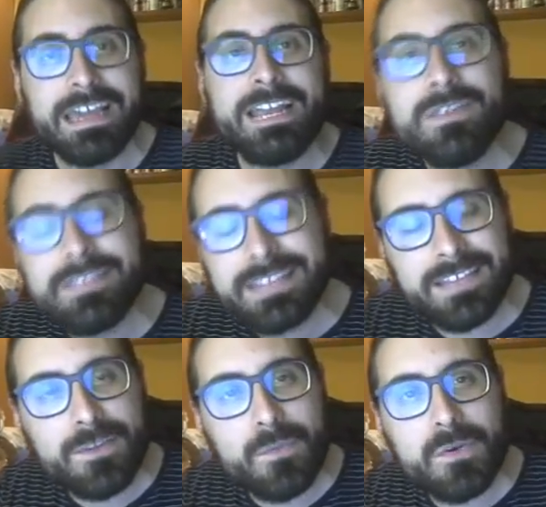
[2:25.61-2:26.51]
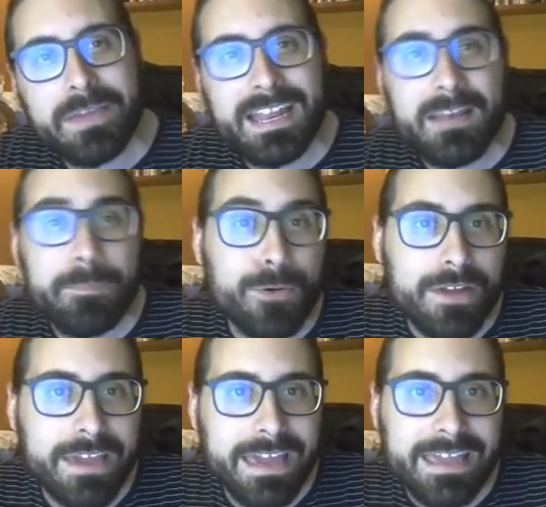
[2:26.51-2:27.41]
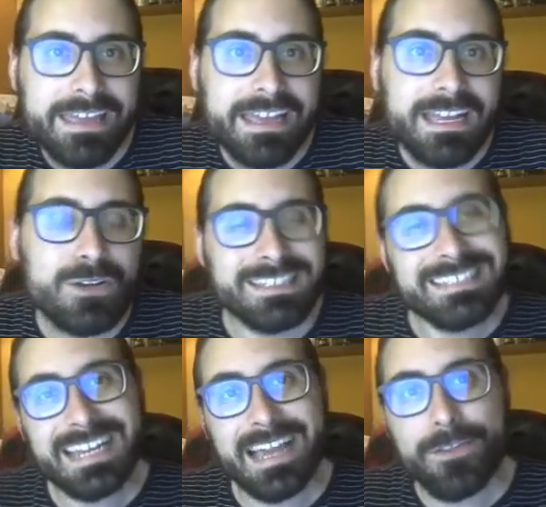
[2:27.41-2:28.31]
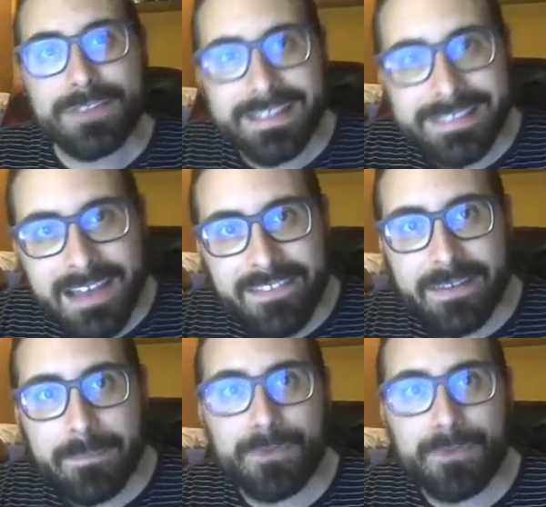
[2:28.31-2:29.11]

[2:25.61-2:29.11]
Y no entiendo muy bien el por qué lo están sacando tan tarde,